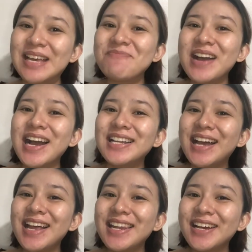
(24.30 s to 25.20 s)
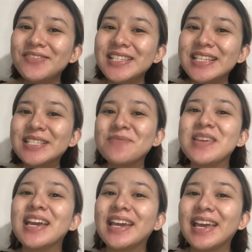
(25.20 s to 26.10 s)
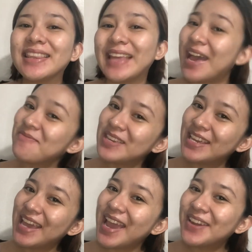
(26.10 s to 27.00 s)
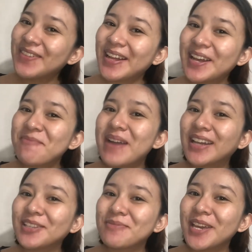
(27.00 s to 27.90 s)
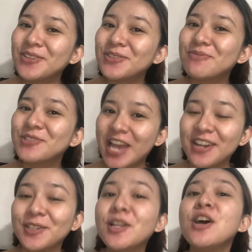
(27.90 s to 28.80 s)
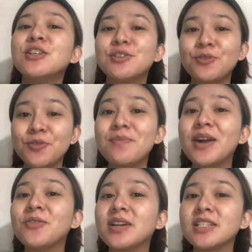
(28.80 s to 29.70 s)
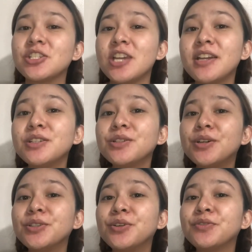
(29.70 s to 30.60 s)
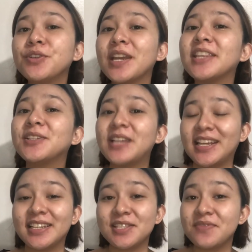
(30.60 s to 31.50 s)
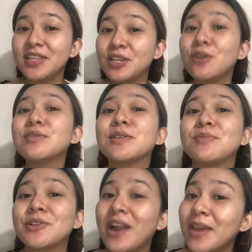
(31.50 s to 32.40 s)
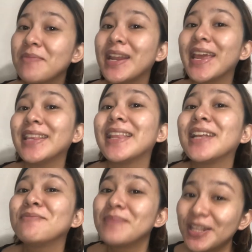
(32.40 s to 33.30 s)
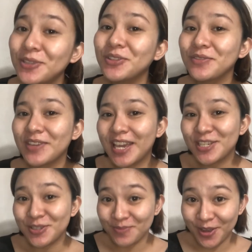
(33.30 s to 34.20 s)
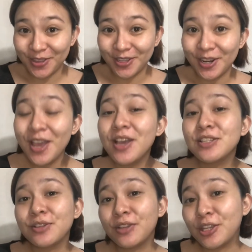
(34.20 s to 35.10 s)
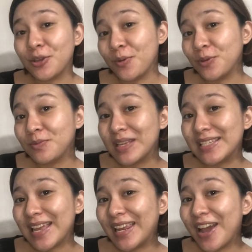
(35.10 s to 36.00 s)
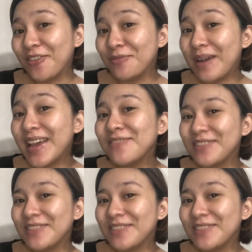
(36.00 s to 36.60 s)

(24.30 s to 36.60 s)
up mga lalabs? It's me again, Tammy, and welcome back to my YouTube channel. So kung bago ka sa channel ko, don't forget to like this video, subscribe, and hit that bell notification button so that you won't miss any of my